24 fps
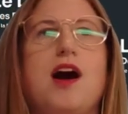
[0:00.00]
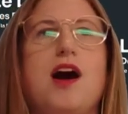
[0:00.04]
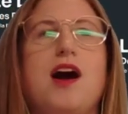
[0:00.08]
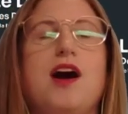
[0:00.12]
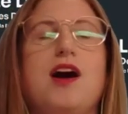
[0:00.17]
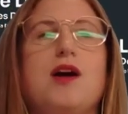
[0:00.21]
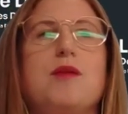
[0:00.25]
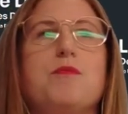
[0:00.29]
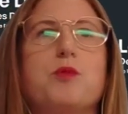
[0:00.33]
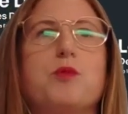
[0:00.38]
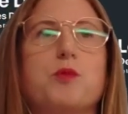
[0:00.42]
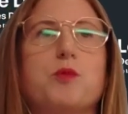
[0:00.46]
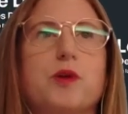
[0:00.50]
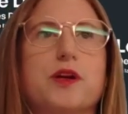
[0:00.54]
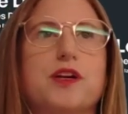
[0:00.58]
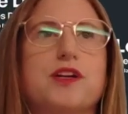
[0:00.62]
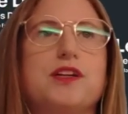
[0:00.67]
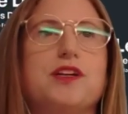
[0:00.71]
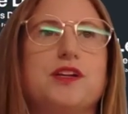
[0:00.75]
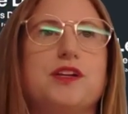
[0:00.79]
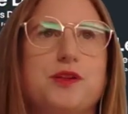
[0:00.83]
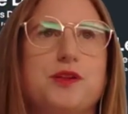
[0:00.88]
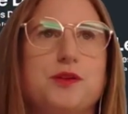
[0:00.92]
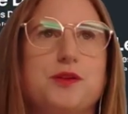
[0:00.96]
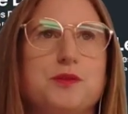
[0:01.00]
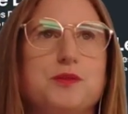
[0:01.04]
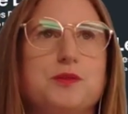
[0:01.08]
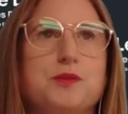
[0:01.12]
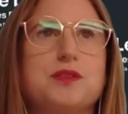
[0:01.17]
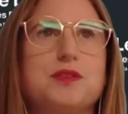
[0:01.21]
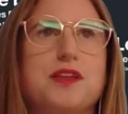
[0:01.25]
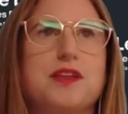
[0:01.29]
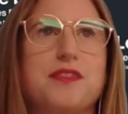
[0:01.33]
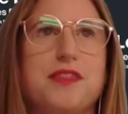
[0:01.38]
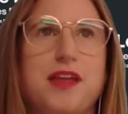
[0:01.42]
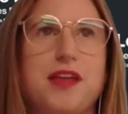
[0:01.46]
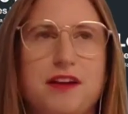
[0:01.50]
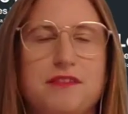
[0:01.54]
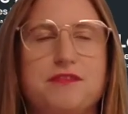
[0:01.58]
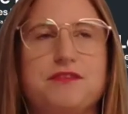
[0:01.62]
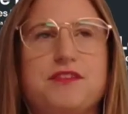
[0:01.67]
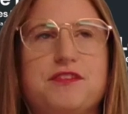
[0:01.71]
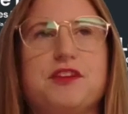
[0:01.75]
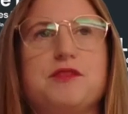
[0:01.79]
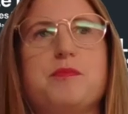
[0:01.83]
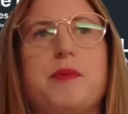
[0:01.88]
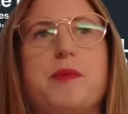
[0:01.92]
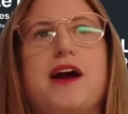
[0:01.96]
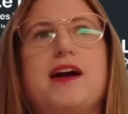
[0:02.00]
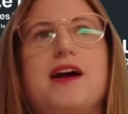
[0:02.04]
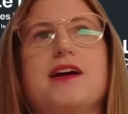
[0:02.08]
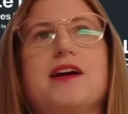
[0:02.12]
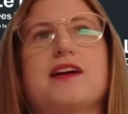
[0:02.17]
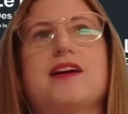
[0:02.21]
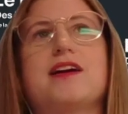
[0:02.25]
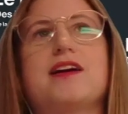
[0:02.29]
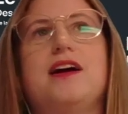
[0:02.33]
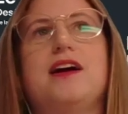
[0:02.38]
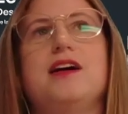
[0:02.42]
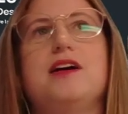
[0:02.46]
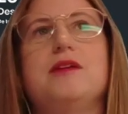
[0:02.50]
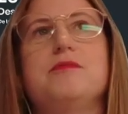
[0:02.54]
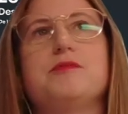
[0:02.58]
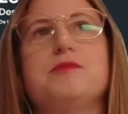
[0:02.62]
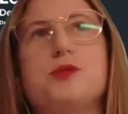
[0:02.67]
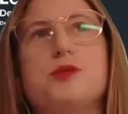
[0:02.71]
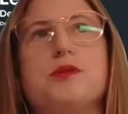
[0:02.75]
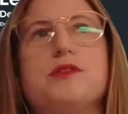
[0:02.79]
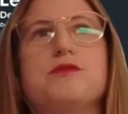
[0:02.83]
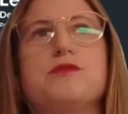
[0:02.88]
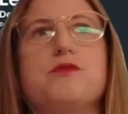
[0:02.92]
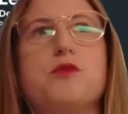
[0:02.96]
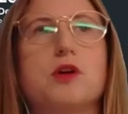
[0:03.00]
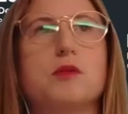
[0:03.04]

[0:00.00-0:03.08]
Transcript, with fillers: refuges on va utiliser